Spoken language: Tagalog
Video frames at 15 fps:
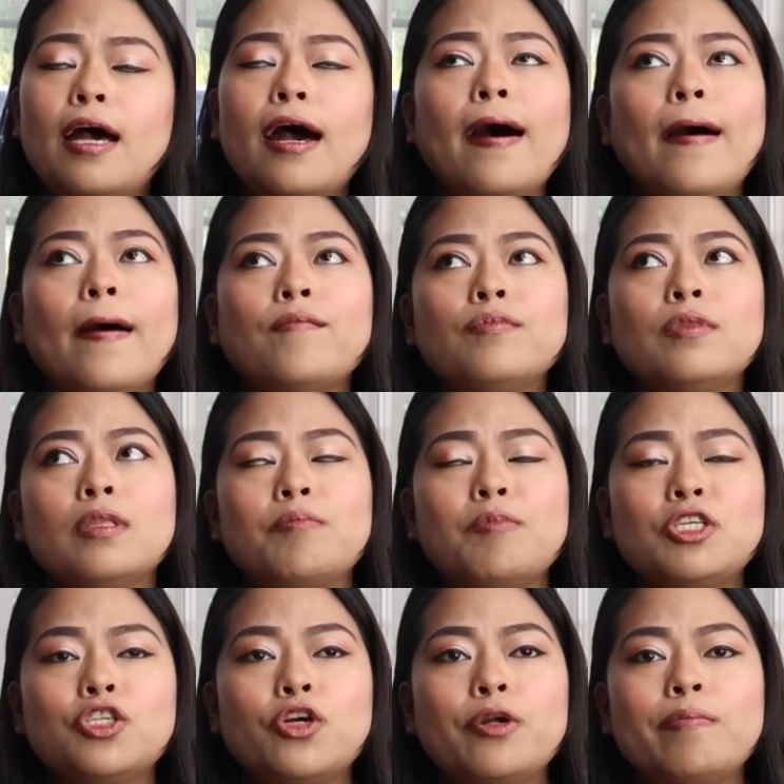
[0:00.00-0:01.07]
um,
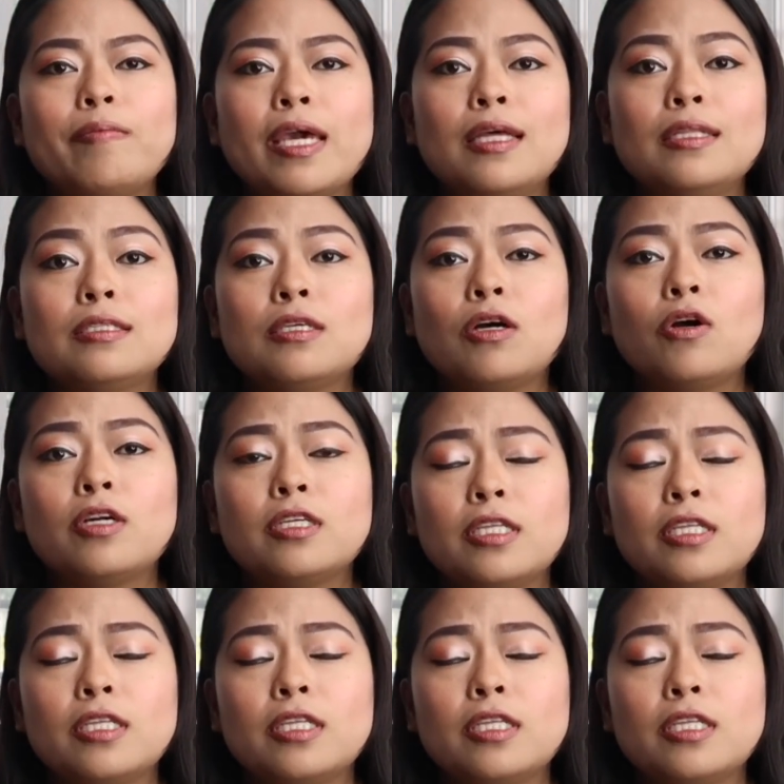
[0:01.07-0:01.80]
measurement or